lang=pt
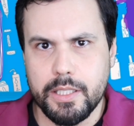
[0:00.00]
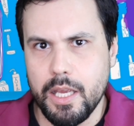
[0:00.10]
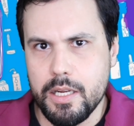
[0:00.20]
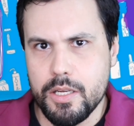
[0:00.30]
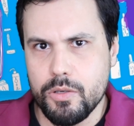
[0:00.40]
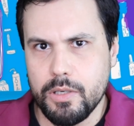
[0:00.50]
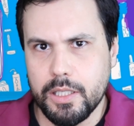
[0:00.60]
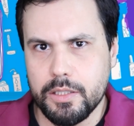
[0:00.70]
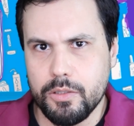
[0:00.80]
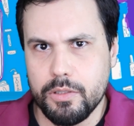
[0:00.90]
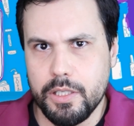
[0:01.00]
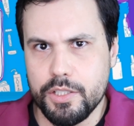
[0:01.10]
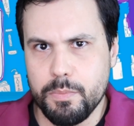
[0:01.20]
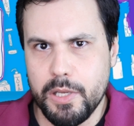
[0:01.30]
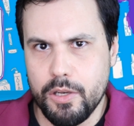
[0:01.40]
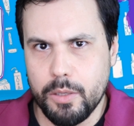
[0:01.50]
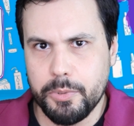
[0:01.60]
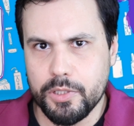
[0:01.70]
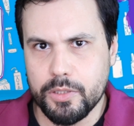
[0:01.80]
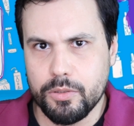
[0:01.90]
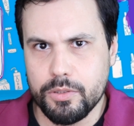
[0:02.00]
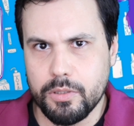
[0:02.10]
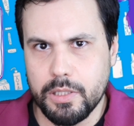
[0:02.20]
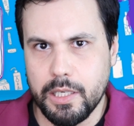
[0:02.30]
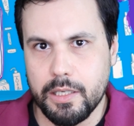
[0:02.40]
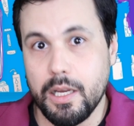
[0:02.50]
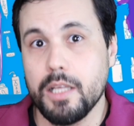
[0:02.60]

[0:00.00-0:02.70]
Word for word: Quem ganhou a categoria de melhor protetor solar?